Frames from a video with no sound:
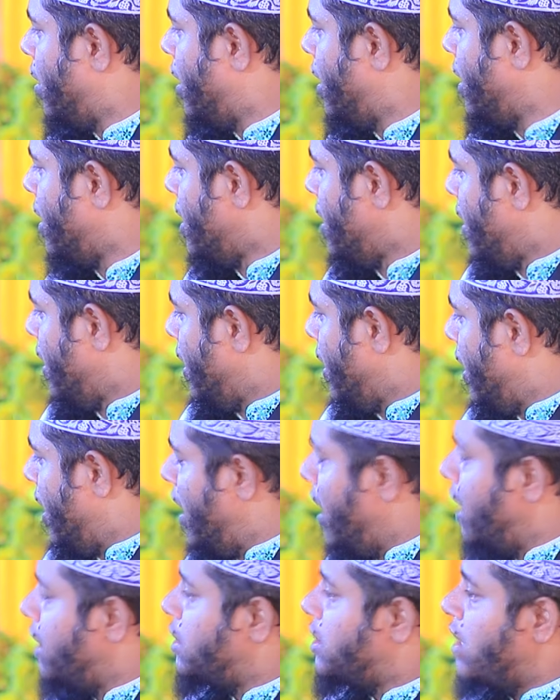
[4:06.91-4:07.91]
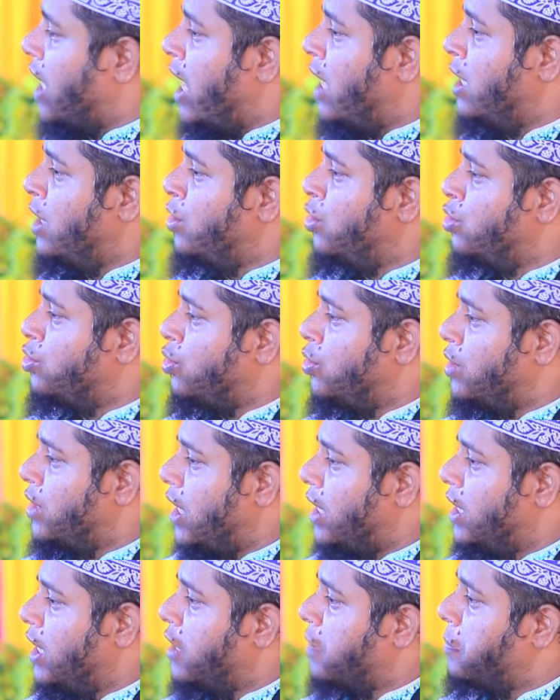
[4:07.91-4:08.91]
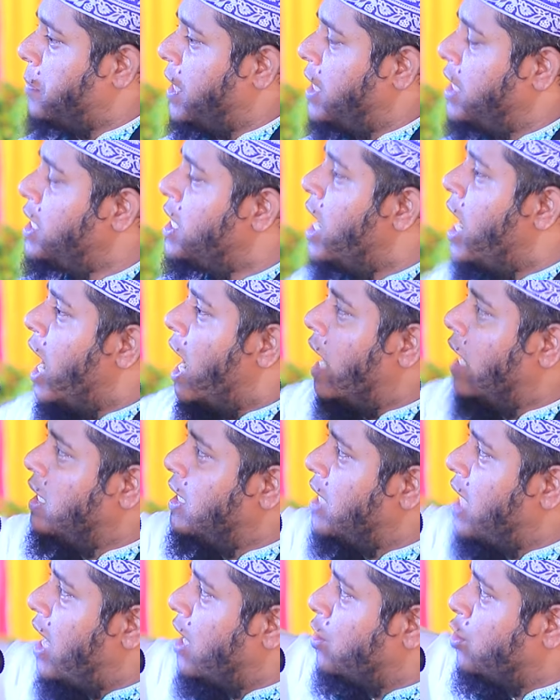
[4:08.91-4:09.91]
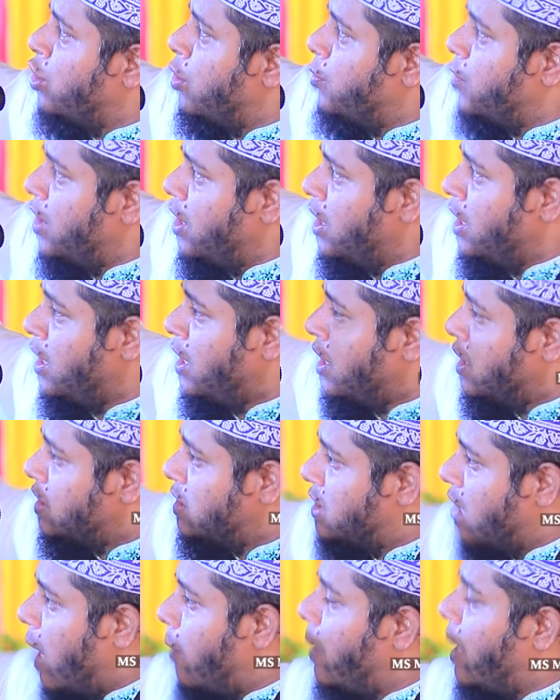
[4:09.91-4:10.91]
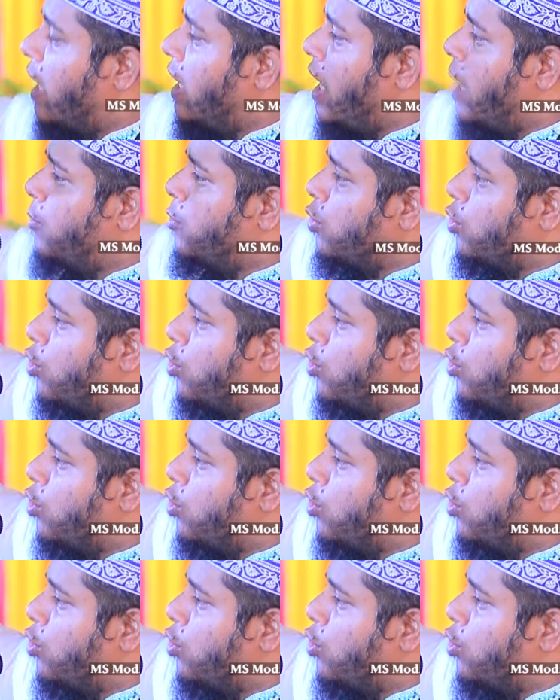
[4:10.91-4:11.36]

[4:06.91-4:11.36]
হয় এর শানে নজুলটা দেখবেন আল্লাহর নবী জাবাল আবু